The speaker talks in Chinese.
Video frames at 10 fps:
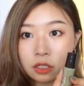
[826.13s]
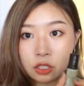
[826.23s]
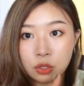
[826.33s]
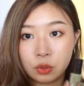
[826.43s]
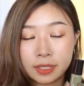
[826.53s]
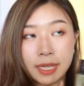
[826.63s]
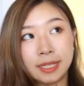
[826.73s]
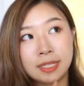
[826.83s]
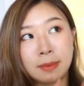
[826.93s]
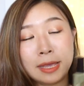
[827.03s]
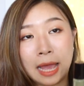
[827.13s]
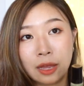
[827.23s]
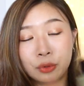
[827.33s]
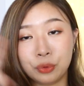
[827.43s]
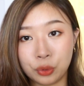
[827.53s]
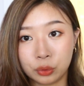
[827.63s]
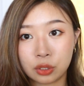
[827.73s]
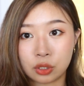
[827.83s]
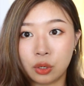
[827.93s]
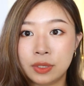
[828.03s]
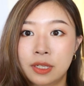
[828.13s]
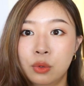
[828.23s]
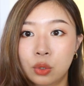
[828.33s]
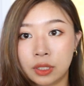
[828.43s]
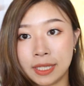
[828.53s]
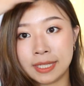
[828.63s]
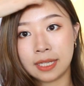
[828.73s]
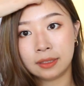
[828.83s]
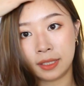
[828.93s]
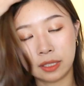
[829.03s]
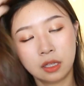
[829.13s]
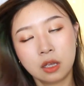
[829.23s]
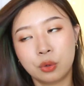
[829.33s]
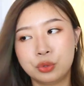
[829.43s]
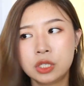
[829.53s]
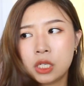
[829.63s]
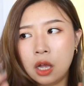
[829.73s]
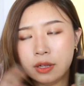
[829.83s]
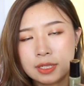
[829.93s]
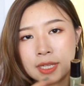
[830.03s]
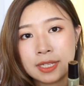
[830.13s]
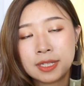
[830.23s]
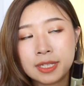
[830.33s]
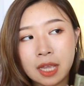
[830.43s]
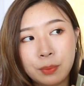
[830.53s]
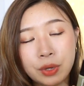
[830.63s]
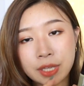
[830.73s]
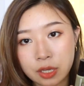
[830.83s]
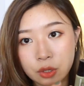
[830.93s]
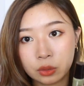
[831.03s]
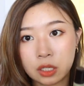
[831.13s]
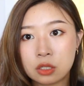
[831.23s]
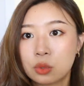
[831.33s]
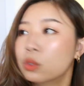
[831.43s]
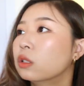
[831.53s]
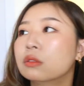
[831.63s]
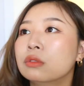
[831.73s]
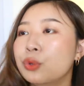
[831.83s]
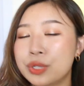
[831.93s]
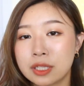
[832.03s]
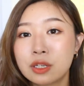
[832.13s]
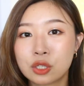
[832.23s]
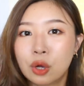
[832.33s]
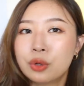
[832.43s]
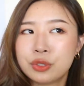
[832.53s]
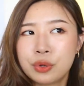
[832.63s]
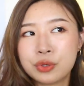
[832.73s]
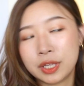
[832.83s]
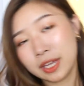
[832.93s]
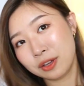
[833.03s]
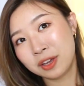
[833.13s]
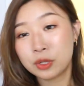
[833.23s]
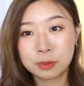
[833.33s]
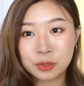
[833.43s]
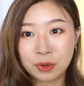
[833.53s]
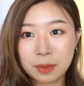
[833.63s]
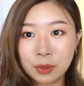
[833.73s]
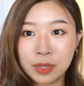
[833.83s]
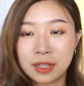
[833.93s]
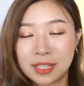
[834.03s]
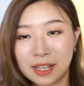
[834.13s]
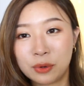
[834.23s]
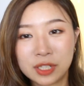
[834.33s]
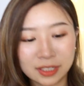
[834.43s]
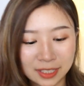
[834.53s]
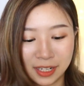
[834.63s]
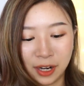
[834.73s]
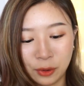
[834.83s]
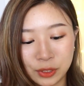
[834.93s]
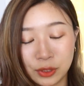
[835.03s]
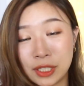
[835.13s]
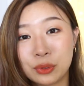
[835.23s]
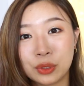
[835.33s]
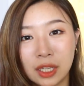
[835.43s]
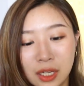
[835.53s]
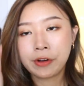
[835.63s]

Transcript: 是我在西班牙旅游的时候经过的一间店，我觉得这个好像在新加坡也有，但是我旅行的时候你就会觉得，哎，我怎么从来没有见过这个店？然后我就进去了。